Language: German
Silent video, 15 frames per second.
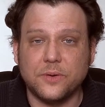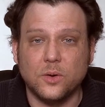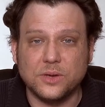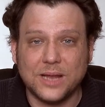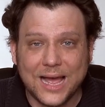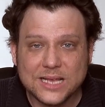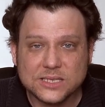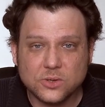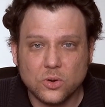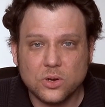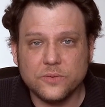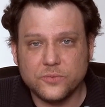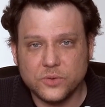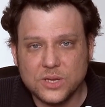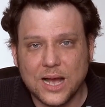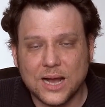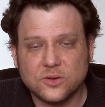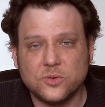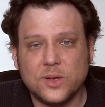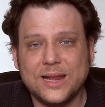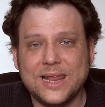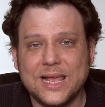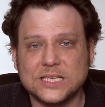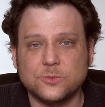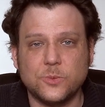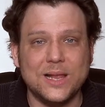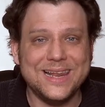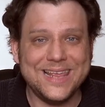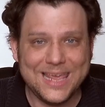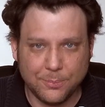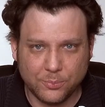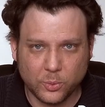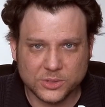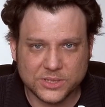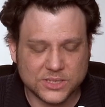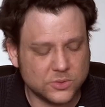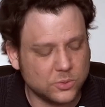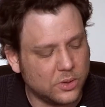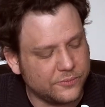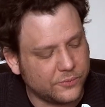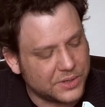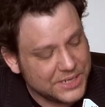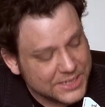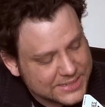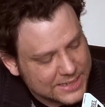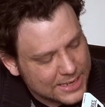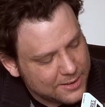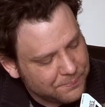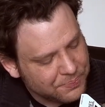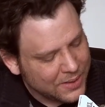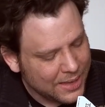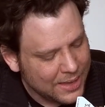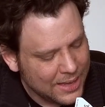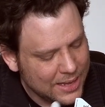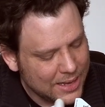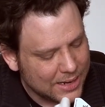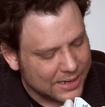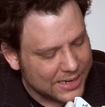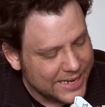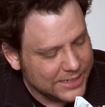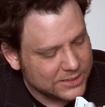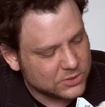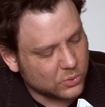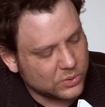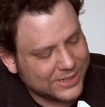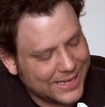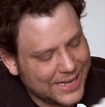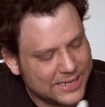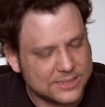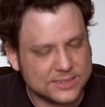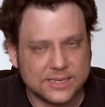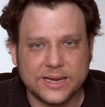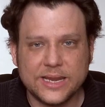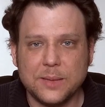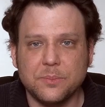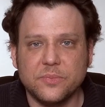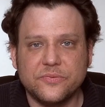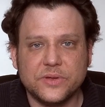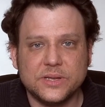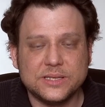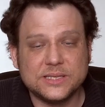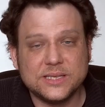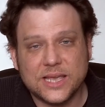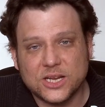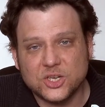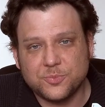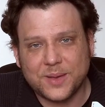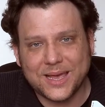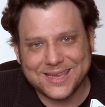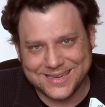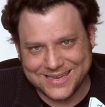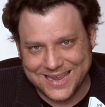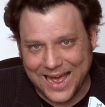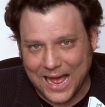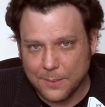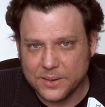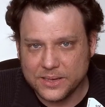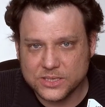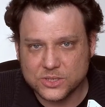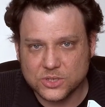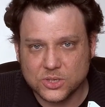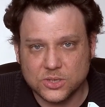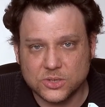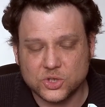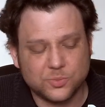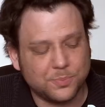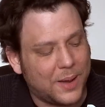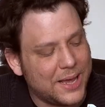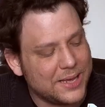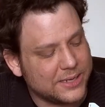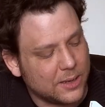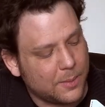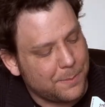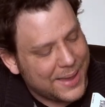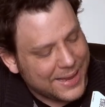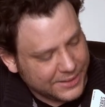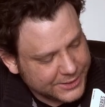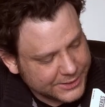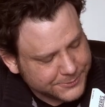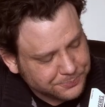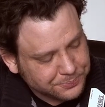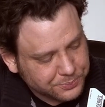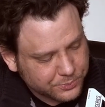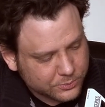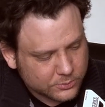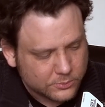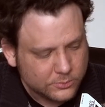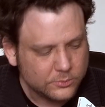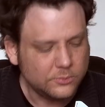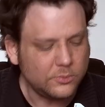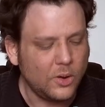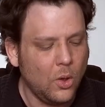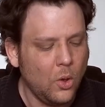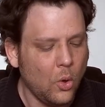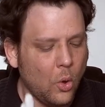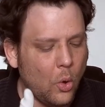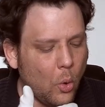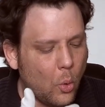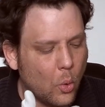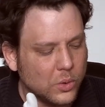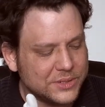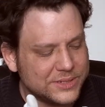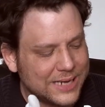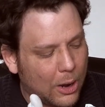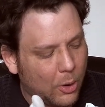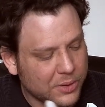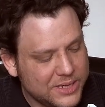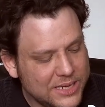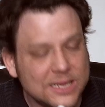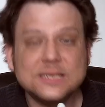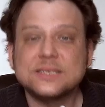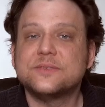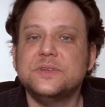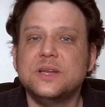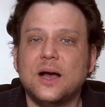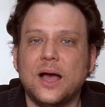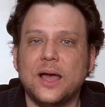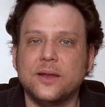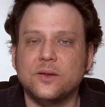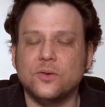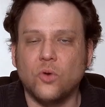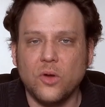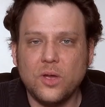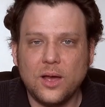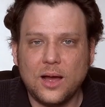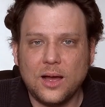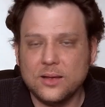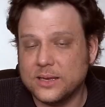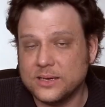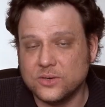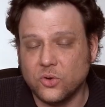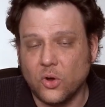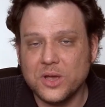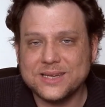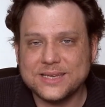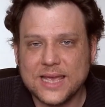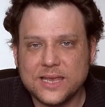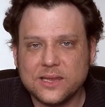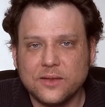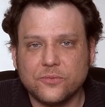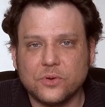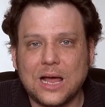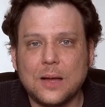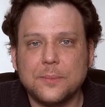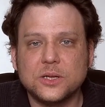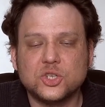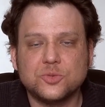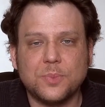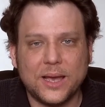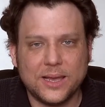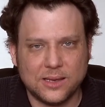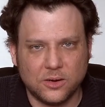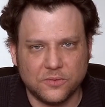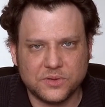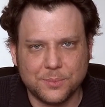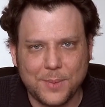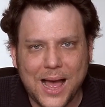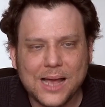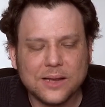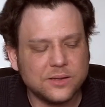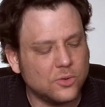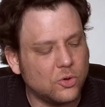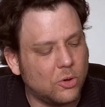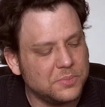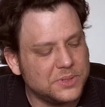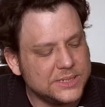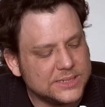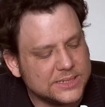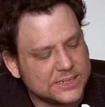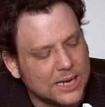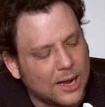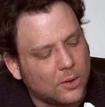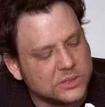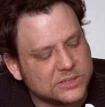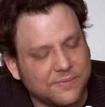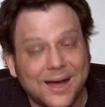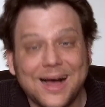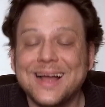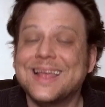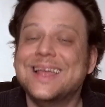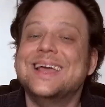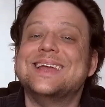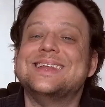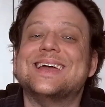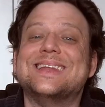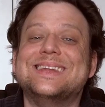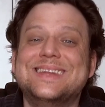V3-Sockel für die aktuellen Haswell E-Prozessoren von Intel. Links und rechts daneben befinden sich entsprechend die Arbeitsspeicherbänke. Und auch hier ist wieder ein neuer, eine neue Technik von Arbeitsspeichern auf den Markt gekommen dieses Jahr, und zwar der